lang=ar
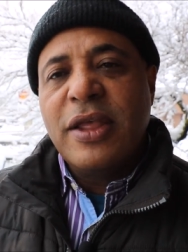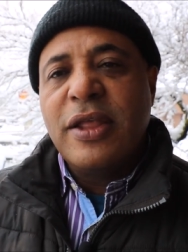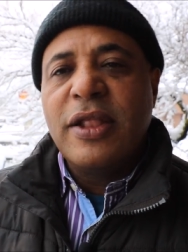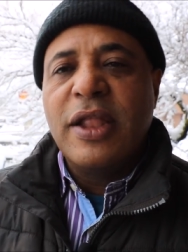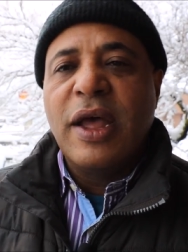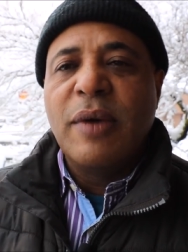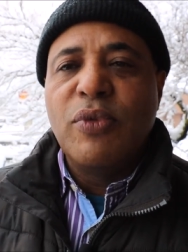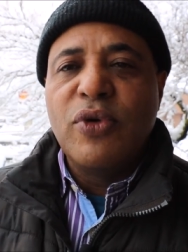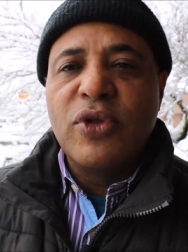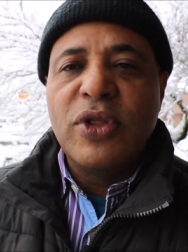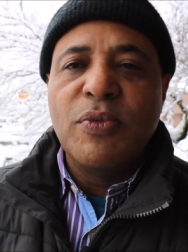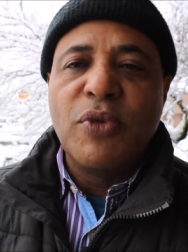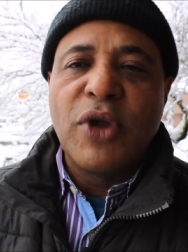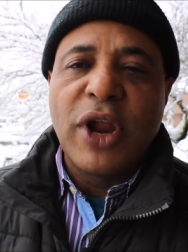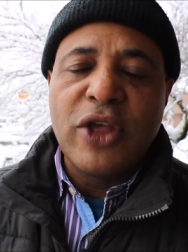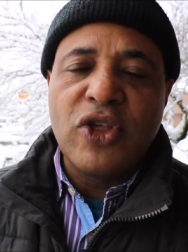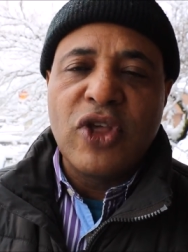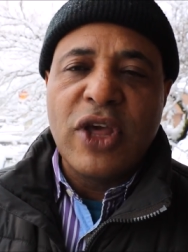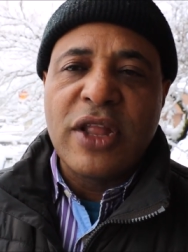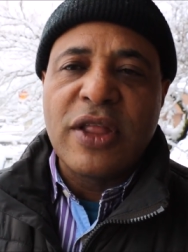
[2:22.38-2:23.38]
لابد
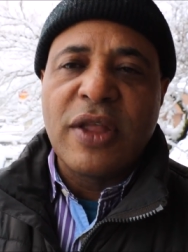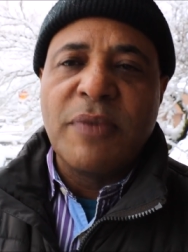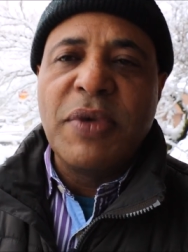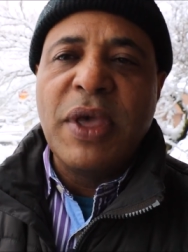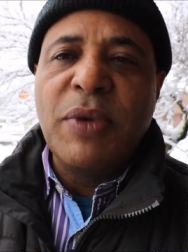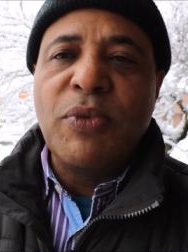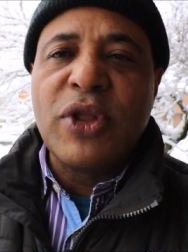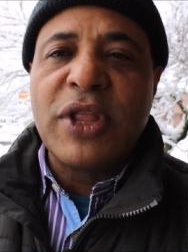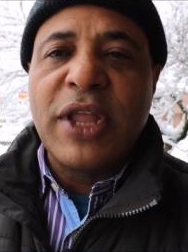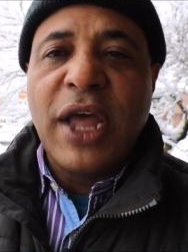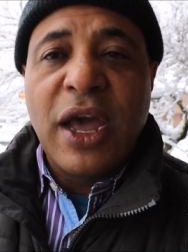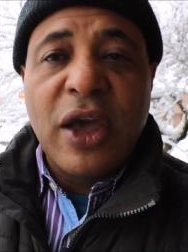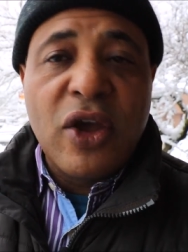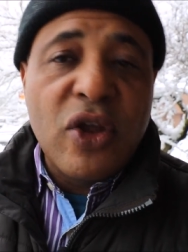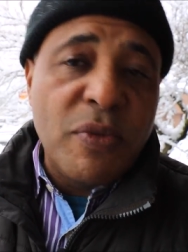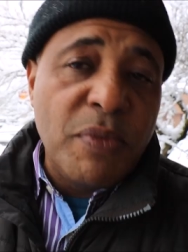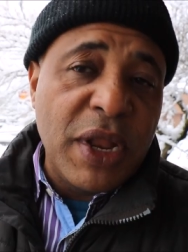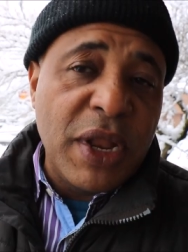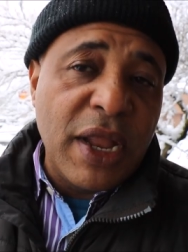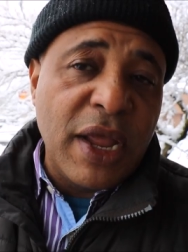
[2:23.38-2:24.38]
مراجعة طبيب
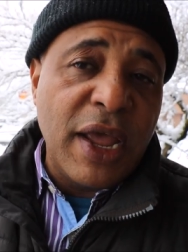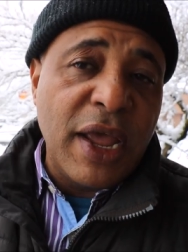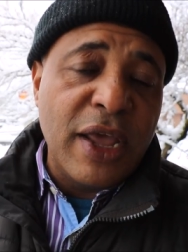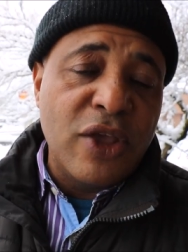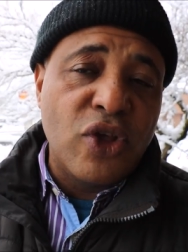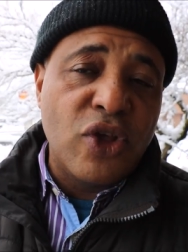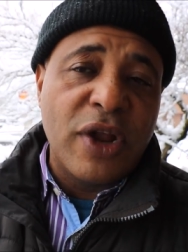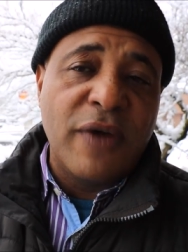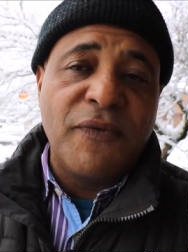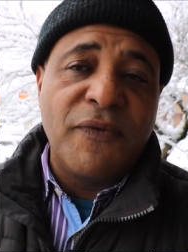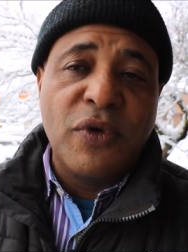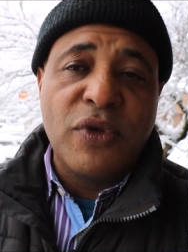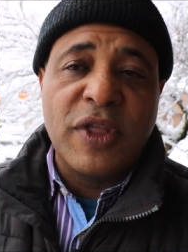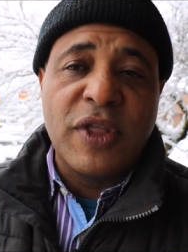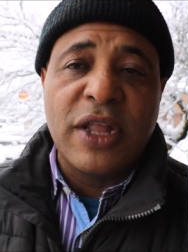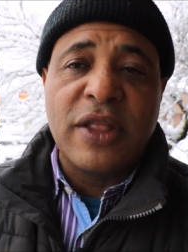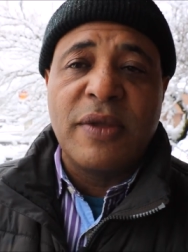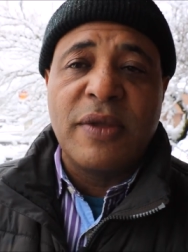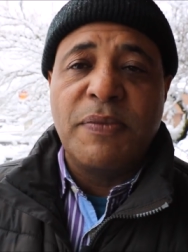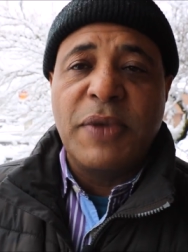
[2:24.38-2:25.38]
وتأكد من إجراء
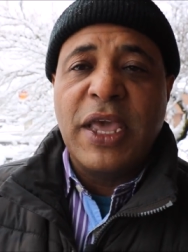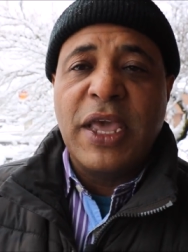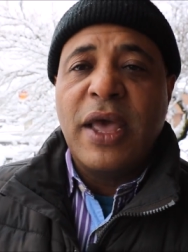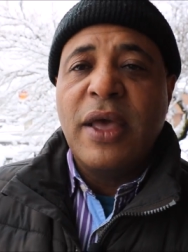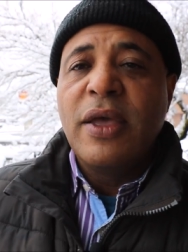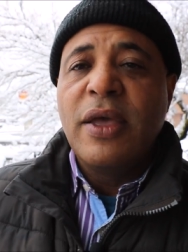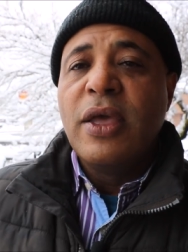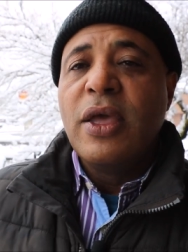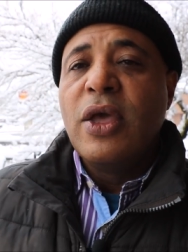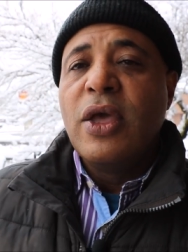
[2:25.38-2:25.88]
فحوصات طبية